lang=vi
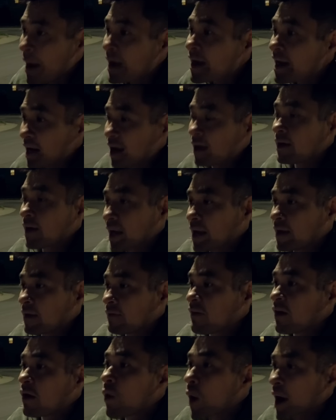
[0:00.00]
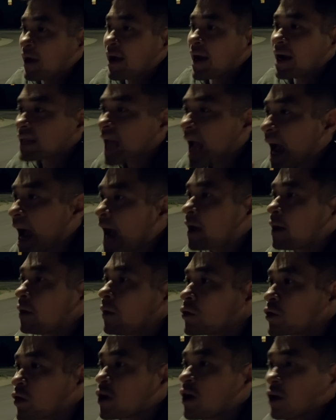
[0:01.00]
bé Dylan này, và ngoài ra tha
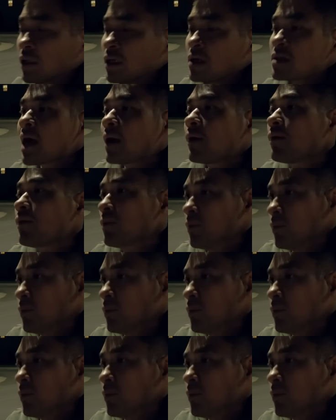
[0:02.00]
luôn cho người thứ 6.